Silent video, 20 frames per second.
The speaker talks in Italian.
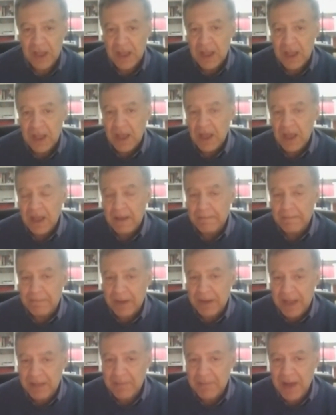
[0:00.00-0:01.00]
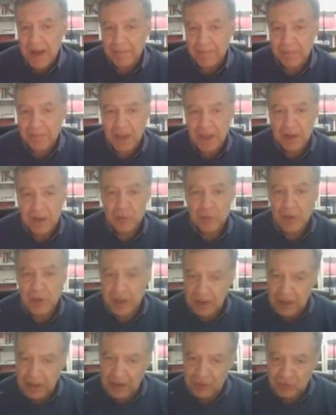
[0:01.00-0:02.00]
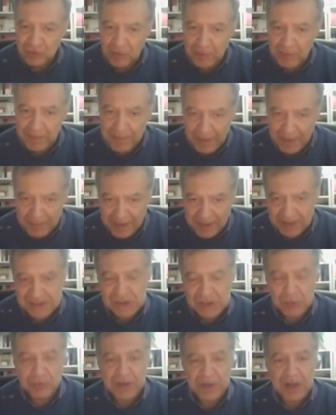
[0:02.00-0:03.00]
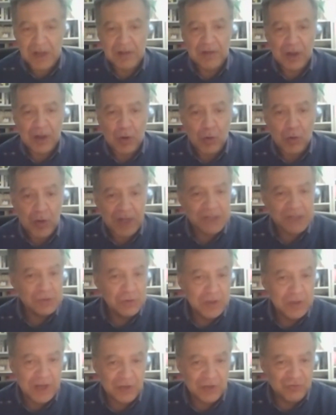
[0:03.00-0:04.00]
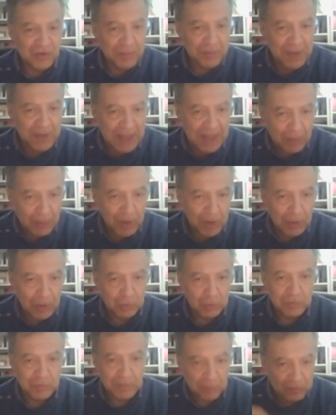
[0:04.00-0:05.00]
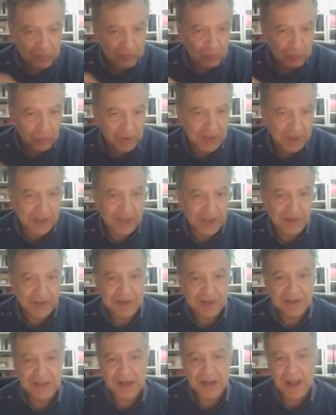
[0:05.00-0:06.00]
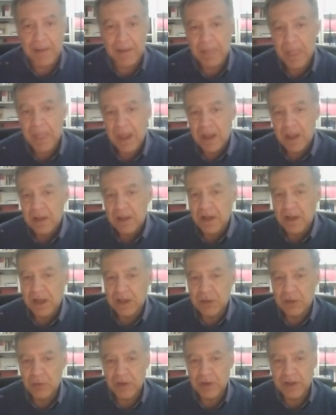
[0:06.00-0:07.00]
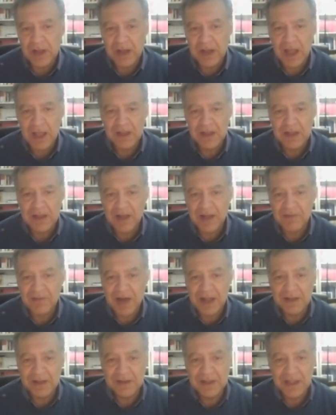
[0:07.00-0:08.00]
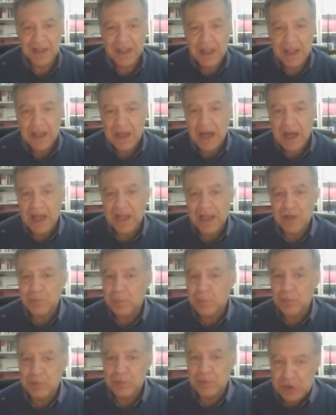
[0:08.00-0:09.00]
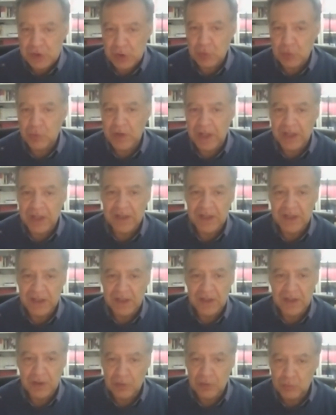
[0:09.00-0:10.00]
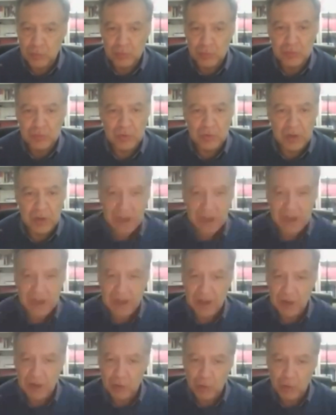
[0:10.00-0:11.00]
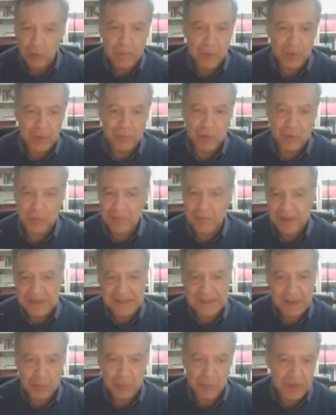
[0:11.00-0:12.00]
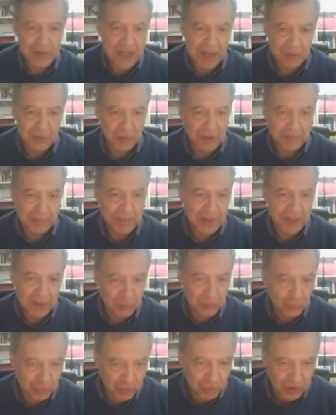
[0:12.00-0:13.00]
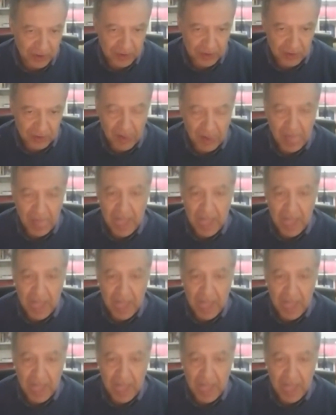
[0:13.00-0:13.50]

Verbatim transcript: eh, prima eh, diciamo in preparazione del congresso di Reggio Emilia, quello dove Mussolini diventerà direttore della, dell'Avanti, all'espulsione di tutto il, il, gruppo riformista guidato da Beneduce. No?